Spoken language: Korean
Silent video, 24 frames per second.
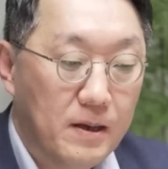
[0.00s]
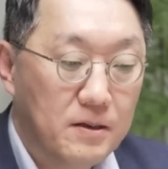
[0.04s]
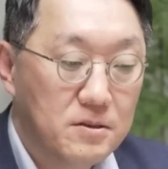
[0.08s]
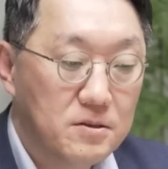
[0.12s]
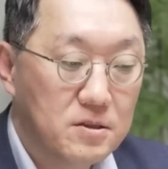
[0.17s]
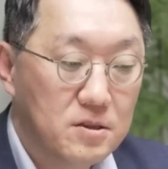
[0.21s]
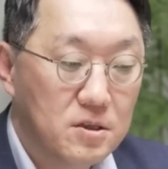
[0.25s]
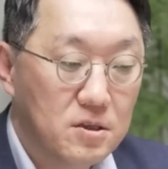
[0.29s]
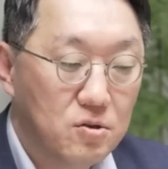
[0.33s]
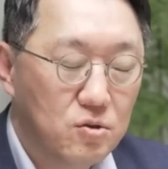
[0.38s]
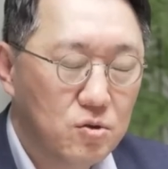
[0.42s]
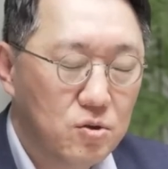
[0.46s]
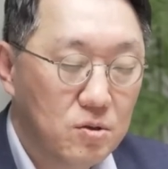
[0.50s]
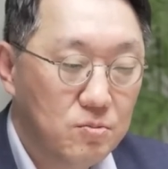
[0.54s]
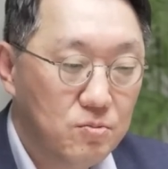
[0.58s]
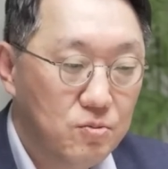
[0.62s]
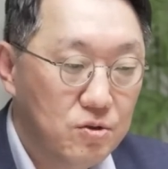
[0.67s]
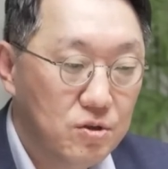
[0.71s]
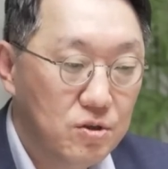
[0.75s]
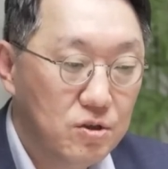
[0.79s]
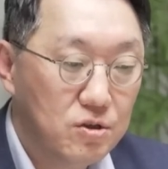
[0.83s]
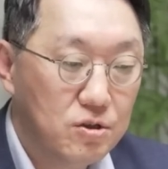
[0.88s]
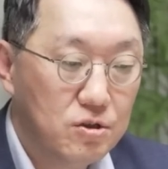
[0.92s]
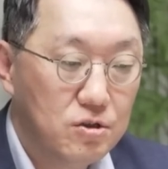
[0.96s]
이제 어떤
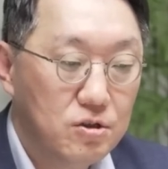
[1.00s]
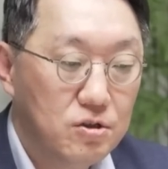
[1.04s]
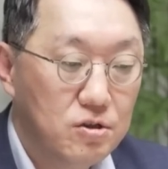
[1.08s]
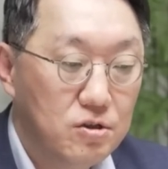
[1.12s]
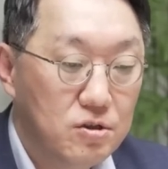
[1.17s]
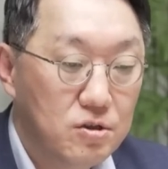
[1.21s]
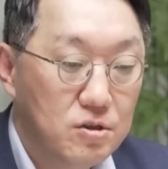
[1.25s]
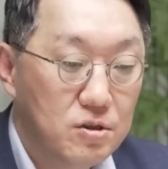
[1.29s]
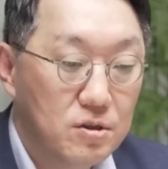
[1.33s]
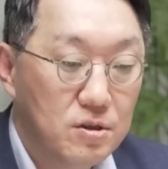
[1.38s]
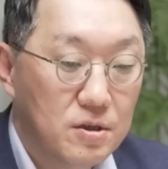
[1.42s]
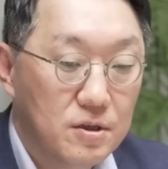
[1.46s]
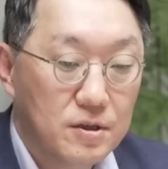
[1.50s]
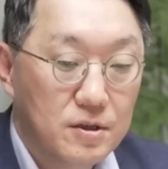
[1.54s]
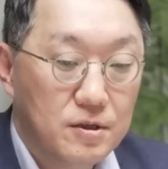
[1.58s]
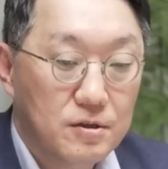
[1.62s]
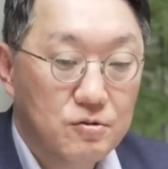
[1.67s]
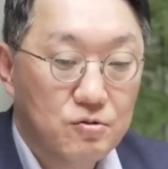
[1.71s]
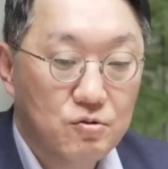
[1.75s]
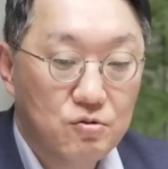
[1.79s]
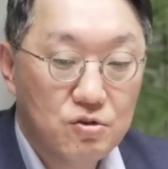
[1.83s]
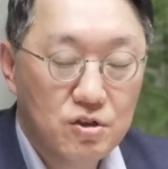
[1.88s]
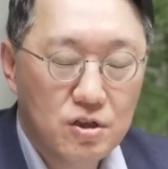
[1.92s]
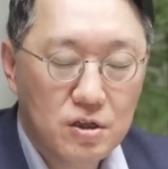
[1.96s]
분들은
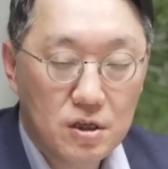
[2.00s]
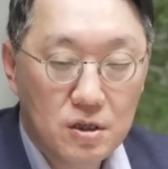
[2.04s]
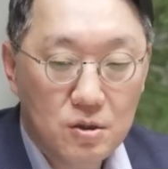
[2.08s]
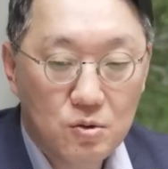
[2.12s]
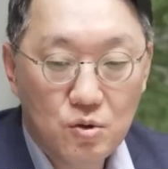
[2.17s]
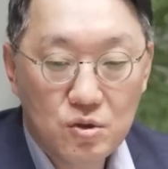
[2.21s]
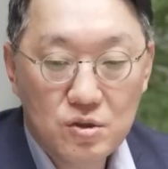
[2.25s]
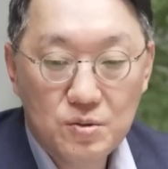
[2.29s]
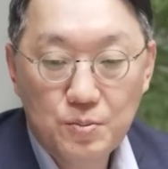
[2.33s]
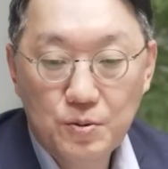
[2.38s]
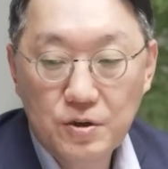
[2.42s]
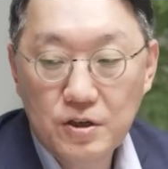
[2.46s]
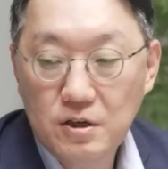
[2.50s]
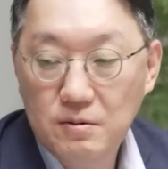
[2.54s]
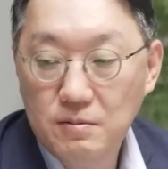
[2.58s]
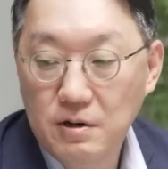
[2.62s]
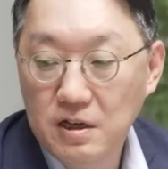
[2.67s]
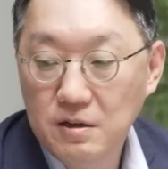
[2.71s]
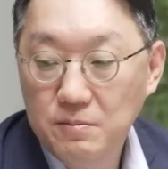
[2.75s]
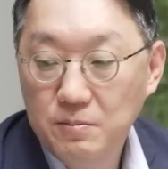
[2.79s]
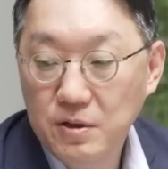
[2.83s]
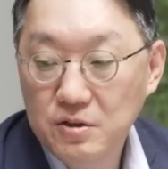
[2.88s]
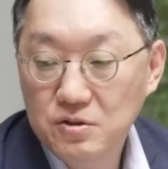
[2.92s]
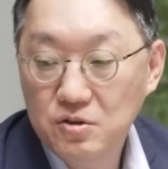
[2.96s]
우리나라 코스피가
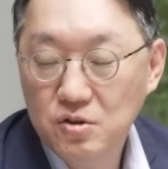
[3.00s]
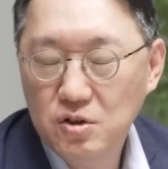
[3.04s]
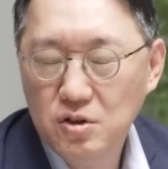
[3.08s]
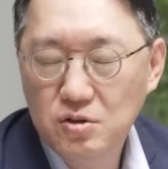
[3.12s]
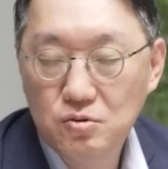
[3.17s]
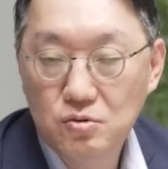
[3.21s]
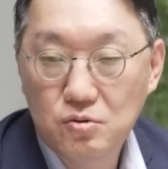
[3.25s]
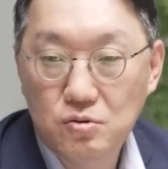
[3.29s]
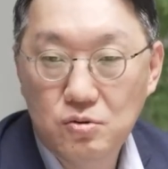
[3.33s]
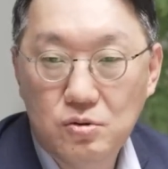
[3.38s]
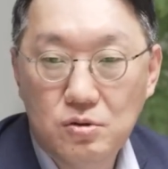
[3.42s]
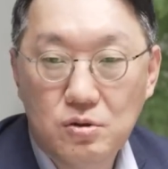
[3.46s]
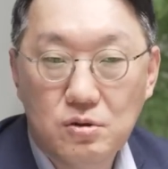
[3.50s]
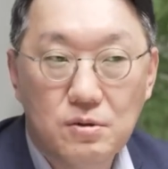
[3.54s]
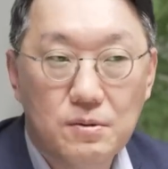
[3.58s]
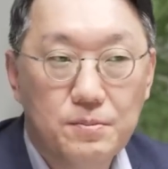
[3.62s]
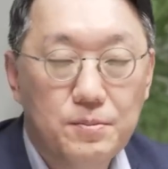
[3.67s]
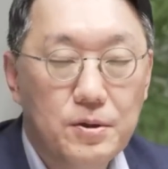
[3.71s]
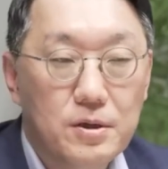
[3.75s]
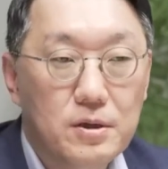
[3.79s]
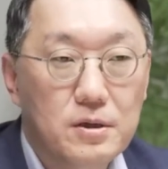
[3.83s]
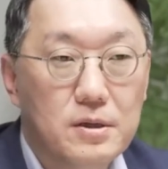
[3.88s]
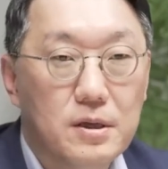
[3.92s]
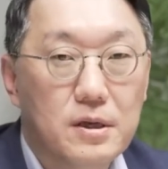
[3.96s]
많이 빠져가지고
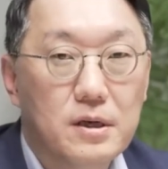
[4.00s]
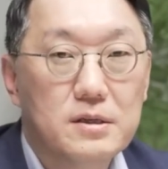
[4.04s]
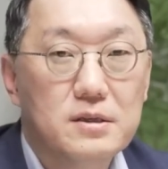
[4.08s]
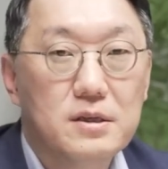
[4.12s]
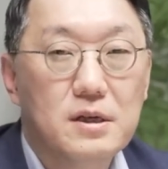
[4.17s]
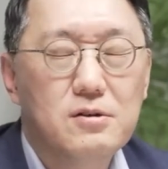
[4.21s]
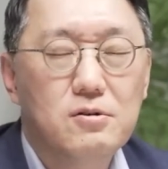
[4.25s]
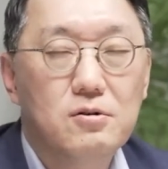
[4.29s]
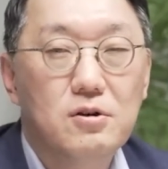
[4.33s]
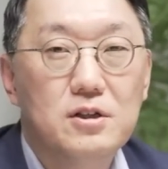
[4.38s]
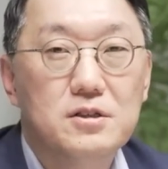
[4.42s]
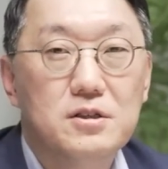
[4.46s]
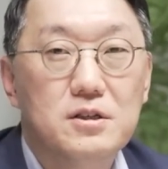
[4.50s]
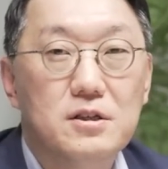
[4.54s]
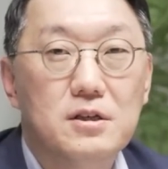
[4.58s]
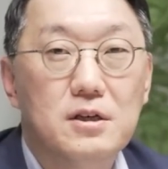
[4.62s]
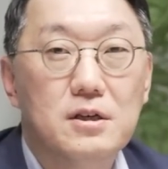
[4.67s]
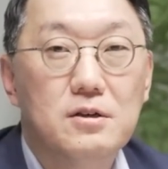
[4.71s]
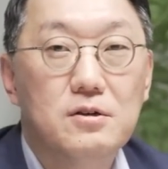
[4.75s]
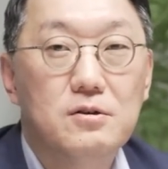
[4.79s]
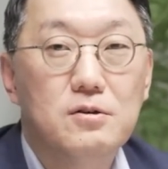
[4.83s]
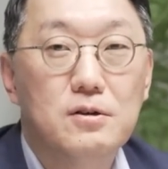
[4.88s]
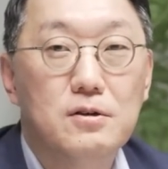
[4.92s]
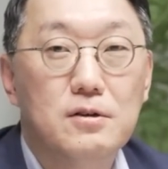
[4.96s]
PR 되게 쌀 것
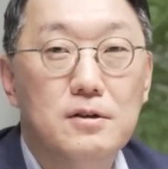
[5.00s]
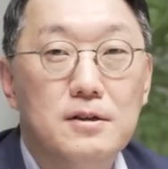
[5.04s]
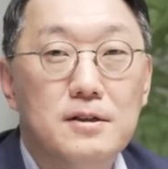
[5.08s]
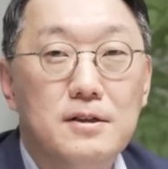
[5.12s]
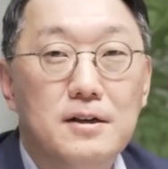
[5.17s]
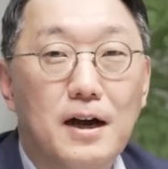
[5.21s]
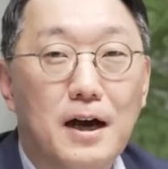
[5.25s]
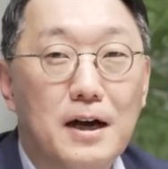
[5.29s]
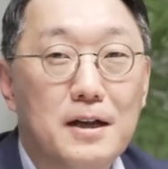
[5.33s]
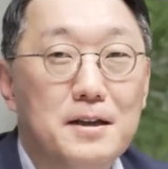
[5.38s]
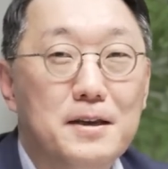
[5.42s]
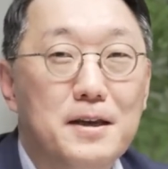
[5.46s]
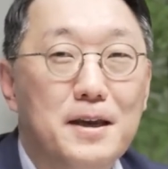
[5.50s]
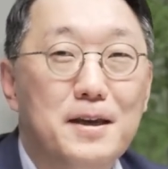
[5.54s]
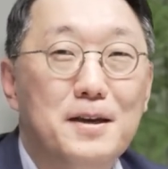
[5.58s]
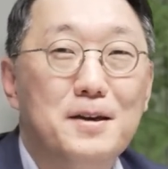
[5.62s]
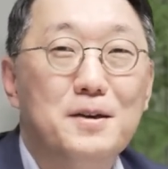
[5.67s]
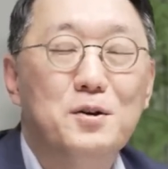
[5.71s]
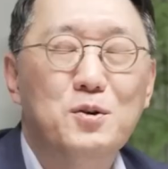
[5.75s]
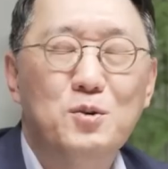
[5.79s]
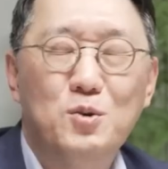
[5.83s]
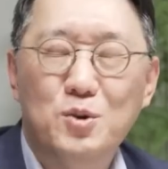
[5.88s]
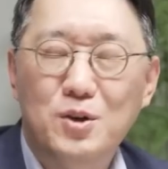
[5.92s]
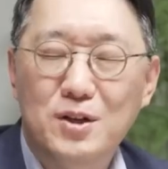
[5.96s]
같잖아요. 네.
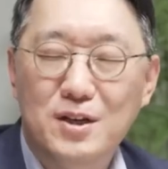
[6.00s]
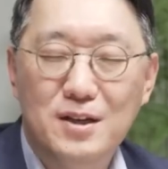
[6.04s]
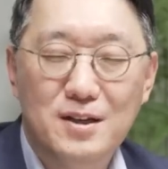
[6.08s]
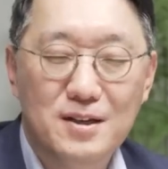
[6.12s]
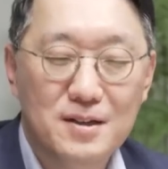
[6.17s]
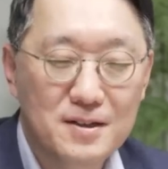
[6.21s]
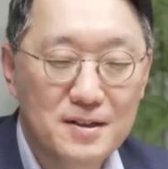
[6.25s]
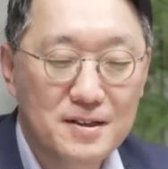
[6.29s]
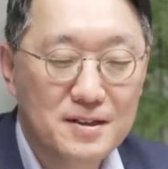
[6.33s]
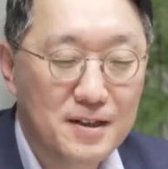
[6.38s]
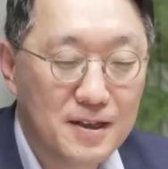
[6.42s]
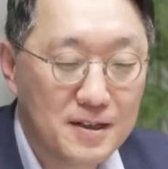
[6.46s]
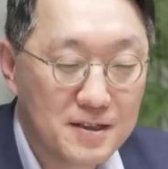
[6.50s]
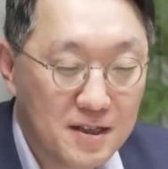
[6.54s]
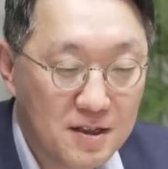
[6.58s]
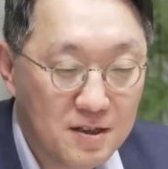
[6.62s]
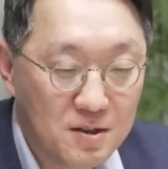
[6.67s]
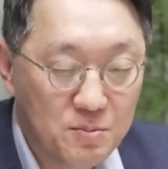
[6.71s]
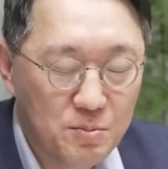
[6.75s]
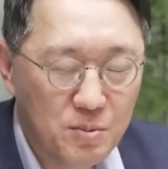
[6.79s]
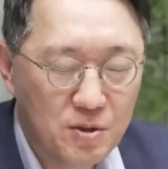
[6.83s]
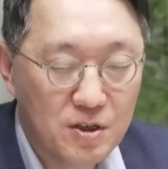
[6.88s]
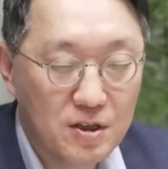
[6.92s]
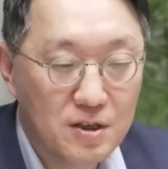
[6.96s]
아니에요. 올해
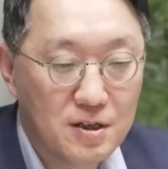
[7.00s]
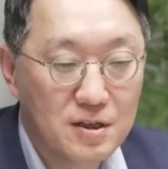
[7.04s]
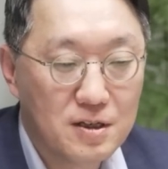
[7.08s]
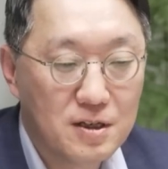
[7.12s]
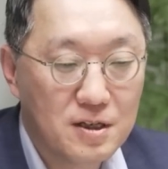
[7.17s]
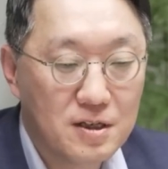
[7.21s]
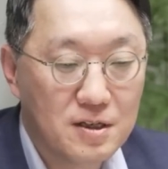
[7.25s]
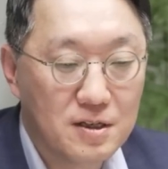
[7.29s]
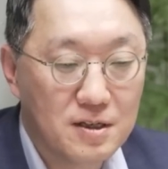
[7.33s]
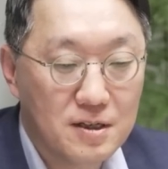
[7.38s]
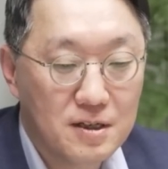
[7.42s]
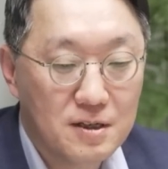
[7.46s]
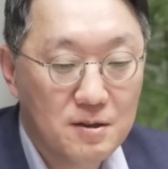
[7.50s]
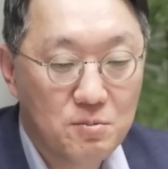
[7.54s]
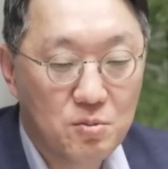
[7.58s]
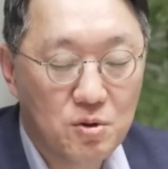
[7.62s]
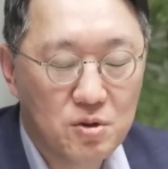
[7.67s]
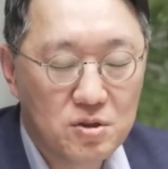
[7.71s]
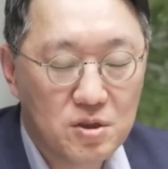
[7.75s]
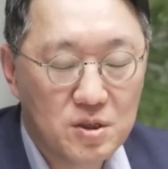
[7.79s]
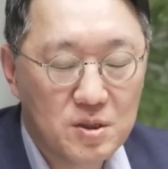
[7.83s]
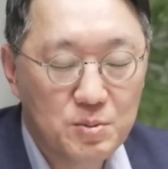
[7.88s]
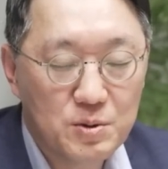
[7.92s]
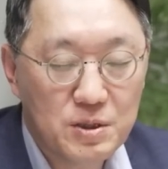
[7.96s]
예상 PR이 네.
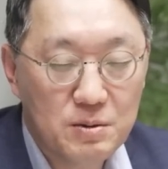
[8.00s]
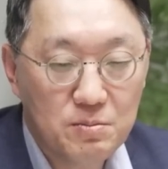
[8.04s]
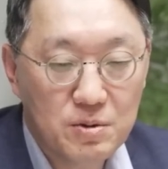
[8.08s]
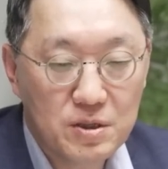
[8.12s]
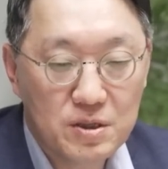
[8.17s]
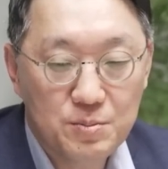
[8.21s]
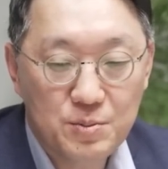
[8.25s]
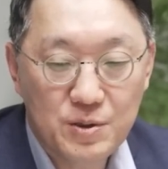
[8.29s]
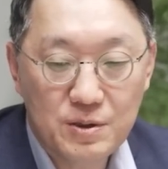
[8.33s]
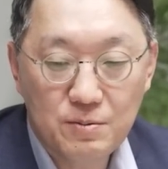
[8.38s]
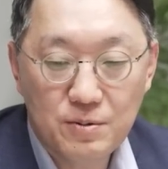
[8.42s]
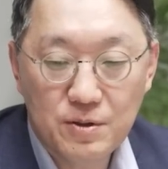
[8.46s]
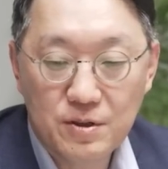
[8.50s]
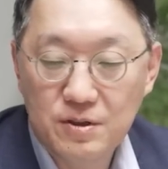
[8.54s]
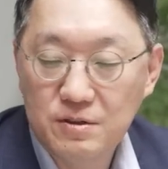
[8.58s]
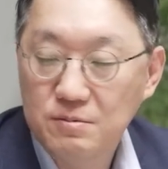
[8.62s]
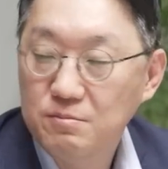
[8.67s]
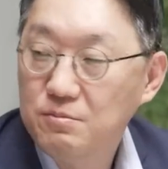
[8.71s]
벌써 13배, 1 4배